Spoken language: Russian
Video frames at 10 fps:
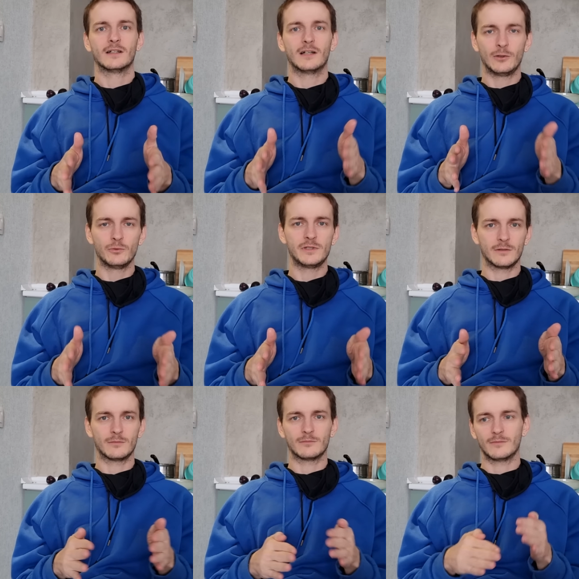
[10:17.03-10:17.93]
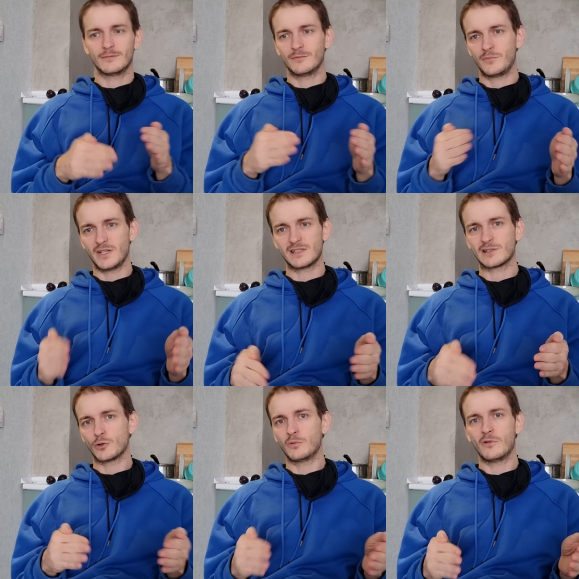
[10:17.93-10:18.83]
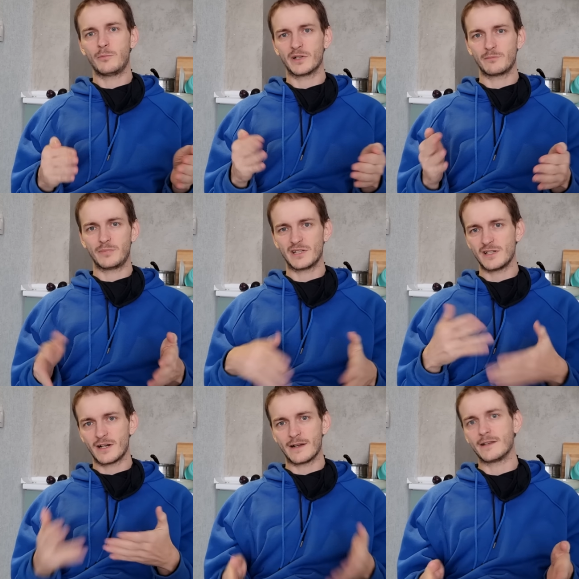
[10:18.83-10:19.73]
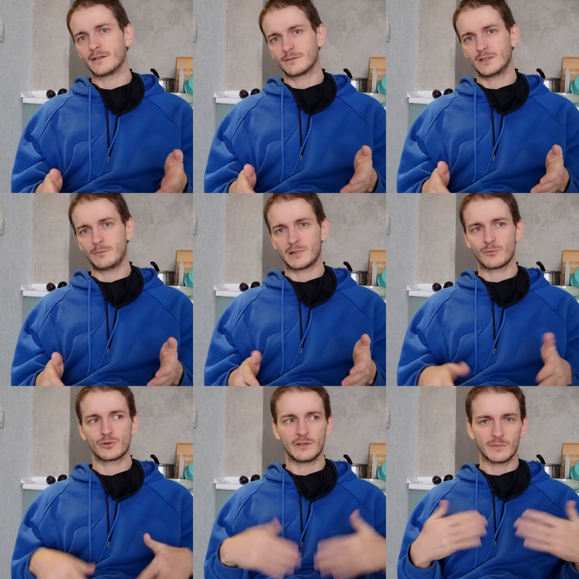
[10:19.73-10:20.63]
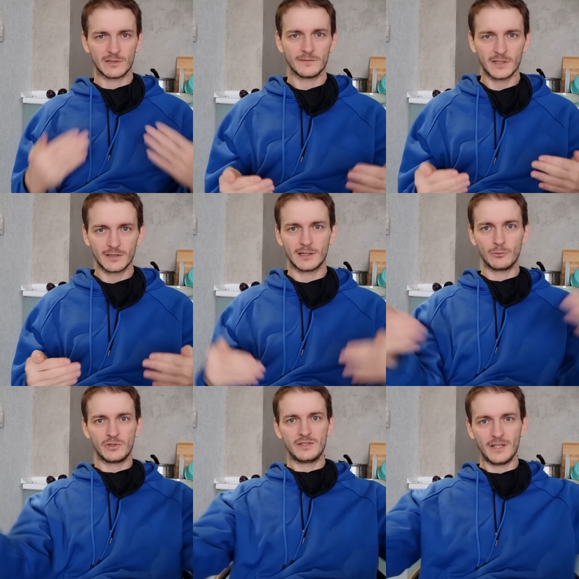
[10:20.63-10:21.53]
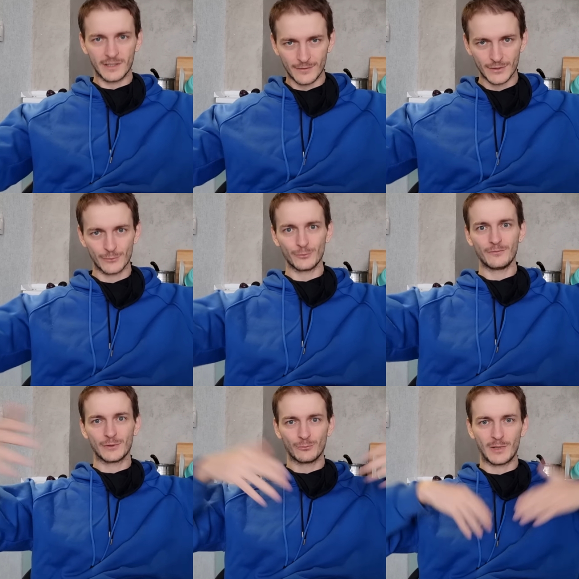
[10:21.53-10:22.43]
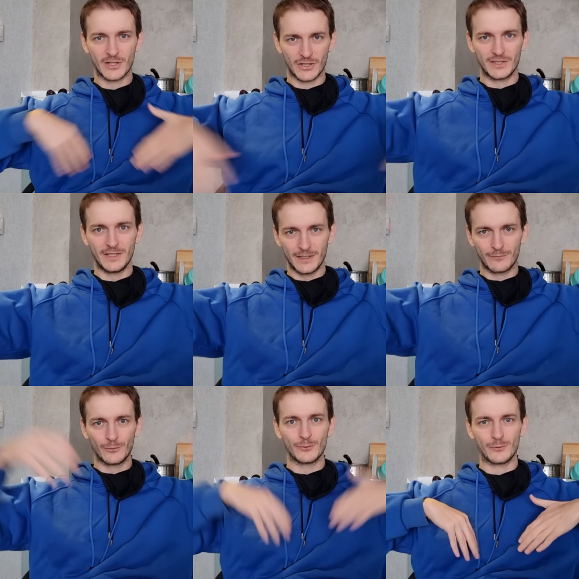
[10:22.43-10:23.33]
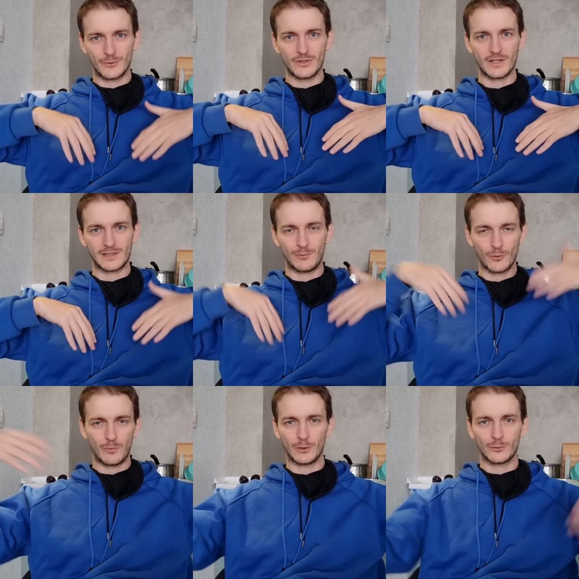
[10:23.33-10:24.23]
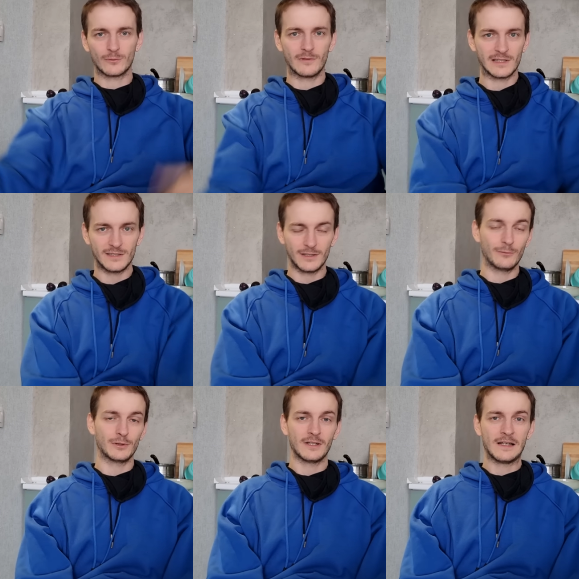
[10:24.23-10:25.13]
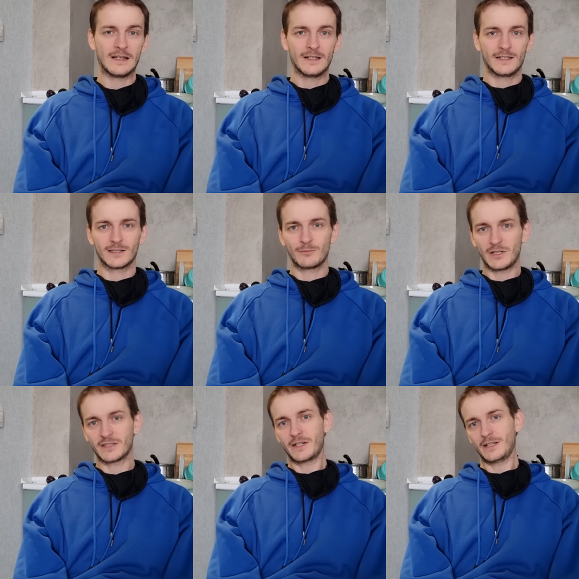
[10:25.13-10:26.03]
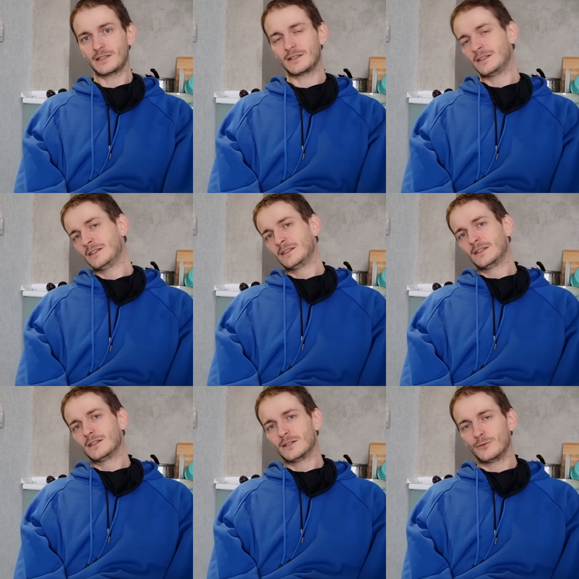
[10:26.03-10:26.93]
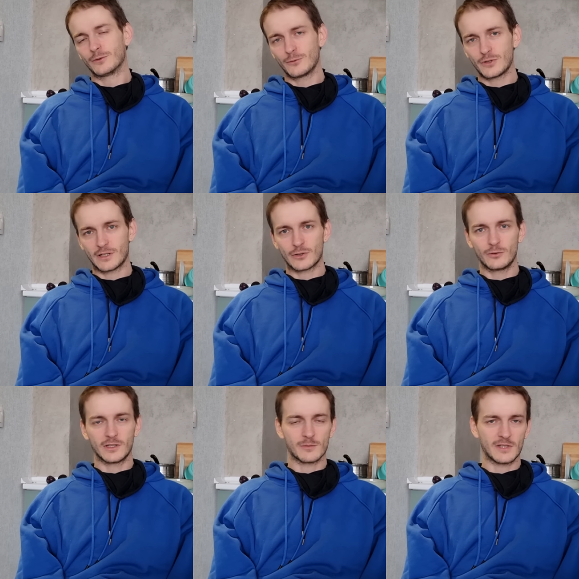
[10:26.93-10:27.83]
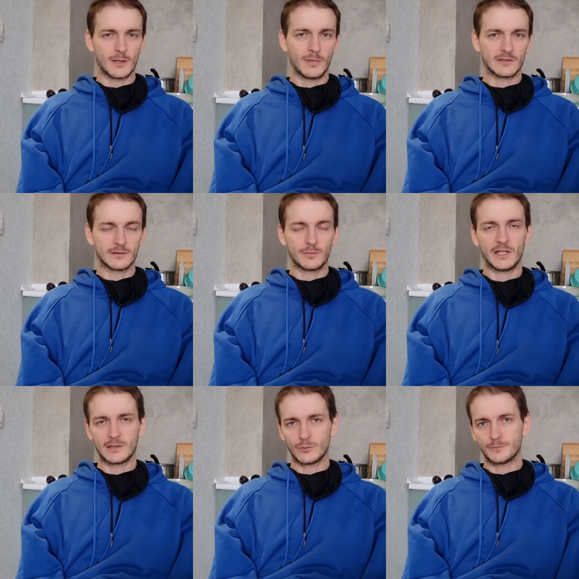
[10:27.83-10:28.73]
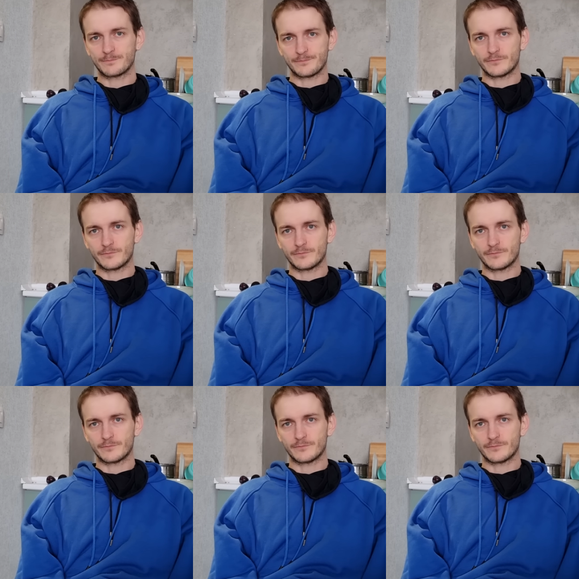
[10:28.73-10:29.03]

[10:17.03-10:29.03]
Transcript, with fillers: людям без особого придирания, да, потому что им это выгодно, люди деньги везут, везут большие деньги в Грузию, очень часто покупают тут квартиры, и вот этот банк Кредо, он очень хорошо на этом зарабатывает. Поэтому